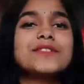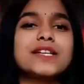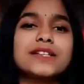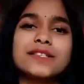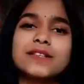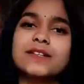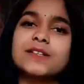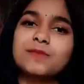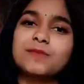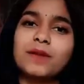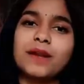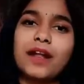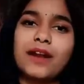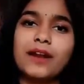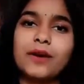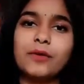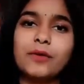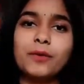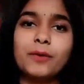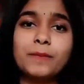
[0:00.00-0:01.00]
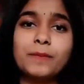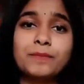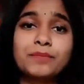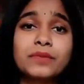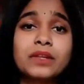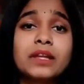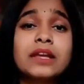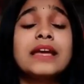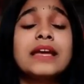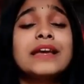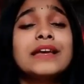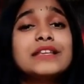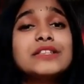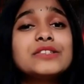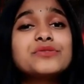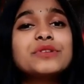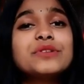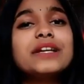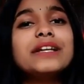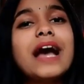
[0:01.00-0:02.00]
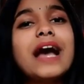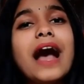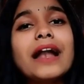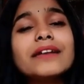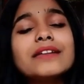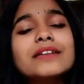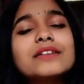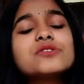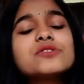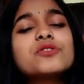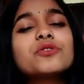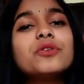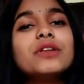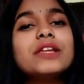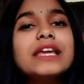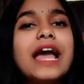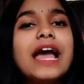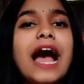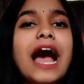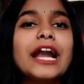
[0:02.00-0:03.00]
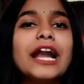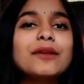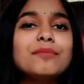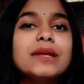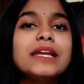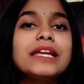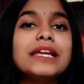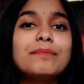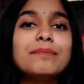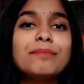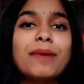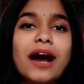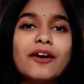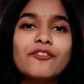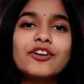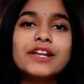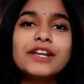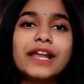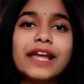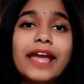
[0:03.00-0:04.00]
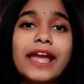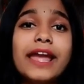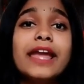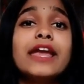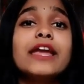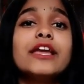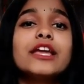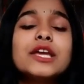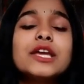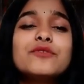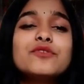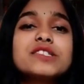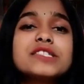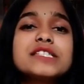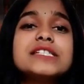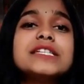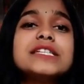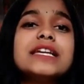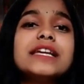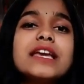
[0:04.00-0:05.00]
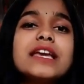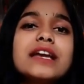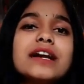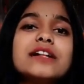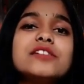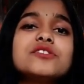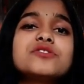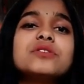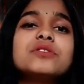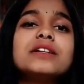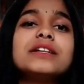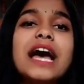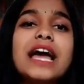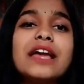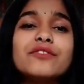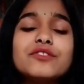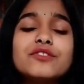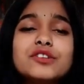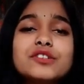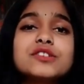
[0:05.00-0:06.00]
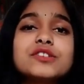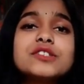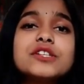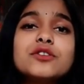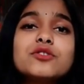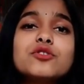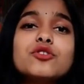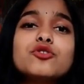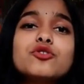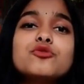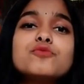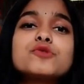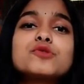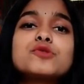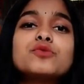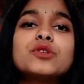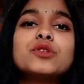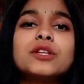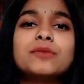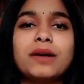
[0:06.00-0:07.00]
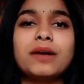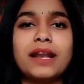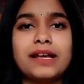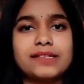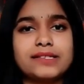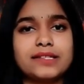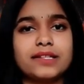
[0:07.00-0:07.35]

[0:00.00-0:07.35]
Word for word: मैसिव सक्सेस बनाना हो स्ट्रीट आर्टिस्ट और उनकी आर्ट में ये पावर है कि वो सिटी की कल्चरल डाइवर्सिटी को खूबसूरत